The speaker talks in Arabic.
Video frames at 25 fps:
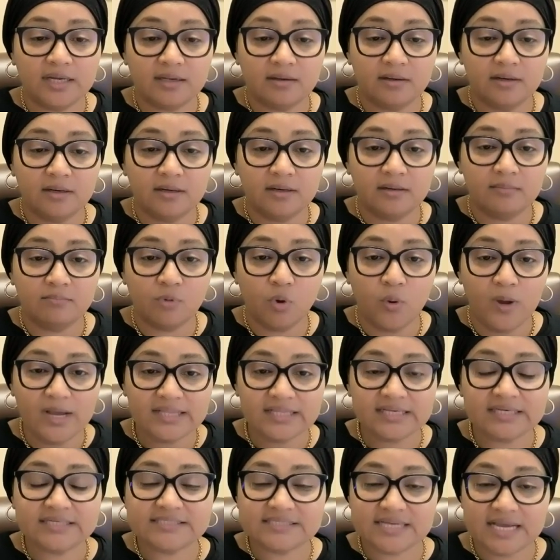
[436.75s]

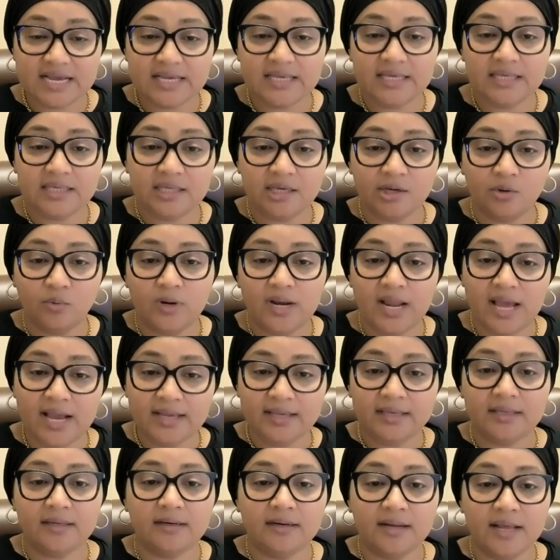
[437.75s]
المواد الغذائية
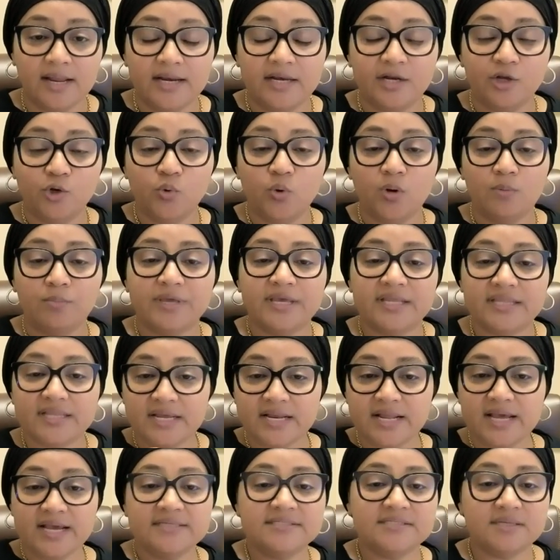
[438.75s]
والأكل اللي هو
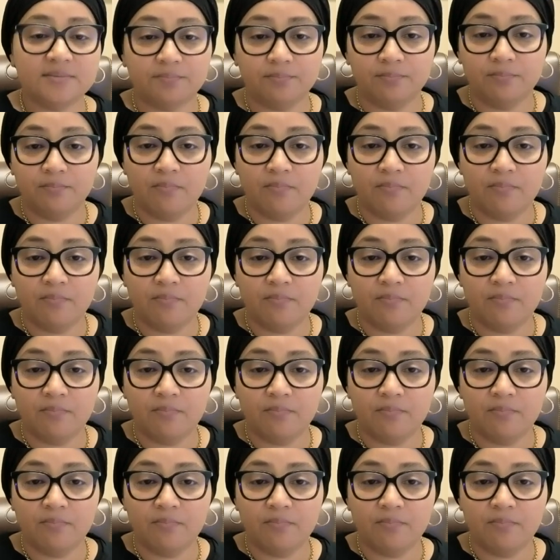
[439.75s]
بيتناسب